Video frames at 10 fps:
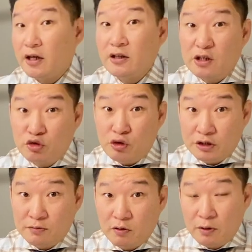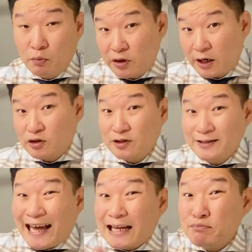느낄 수 있습니다. 왜 모델하우스는
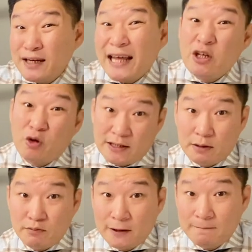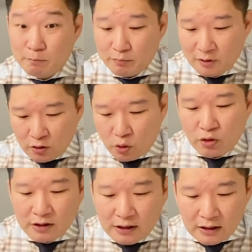다른 플랜이었기 때문에. 그래서
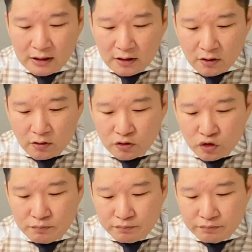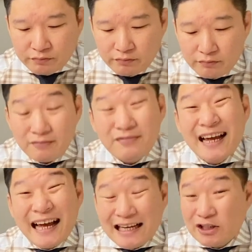그런 거를 좀
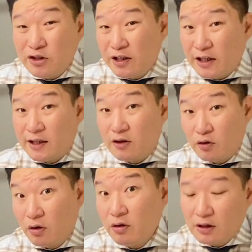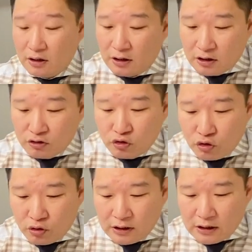아셔야 된다는 거.
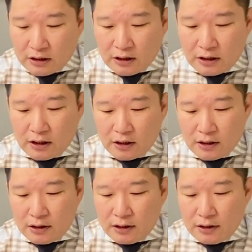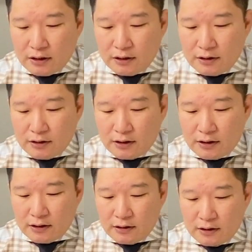그리고 어,
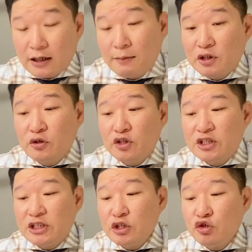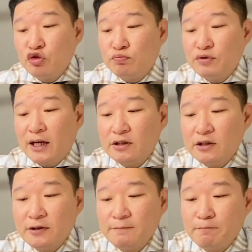아까 말씀드린 신규 분양은